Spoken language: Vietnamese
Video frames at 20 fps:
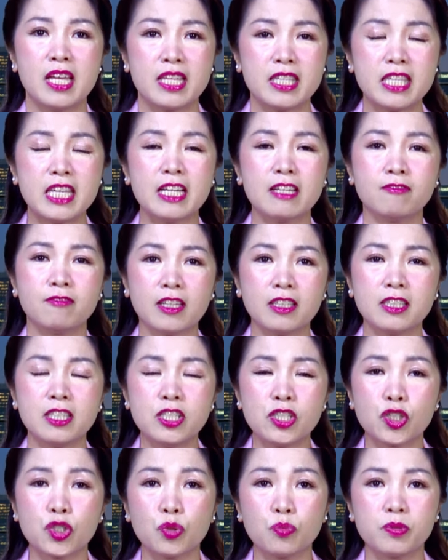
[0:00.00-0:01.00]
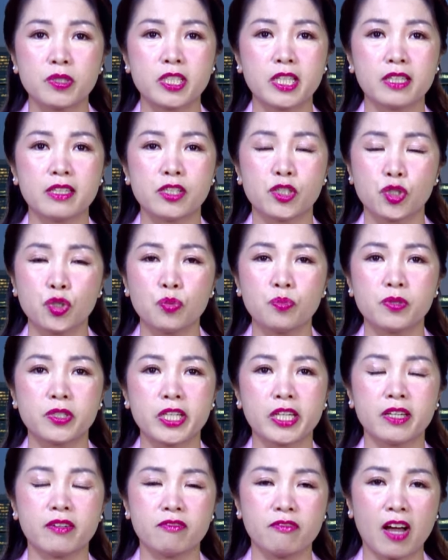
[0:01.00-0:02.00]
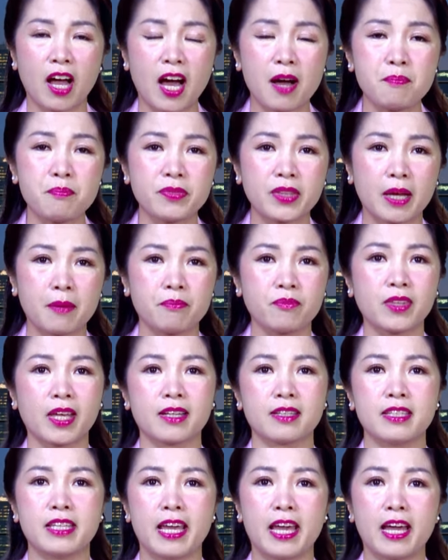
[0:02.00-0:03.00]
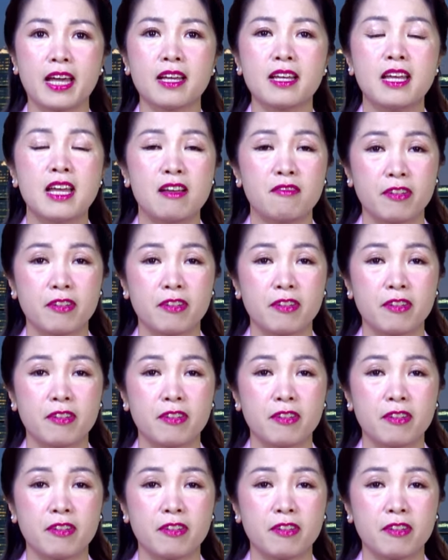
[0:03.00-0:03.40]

nhưng vẫn cứ rụt rịch rụt rịch và âm thầm tăng giá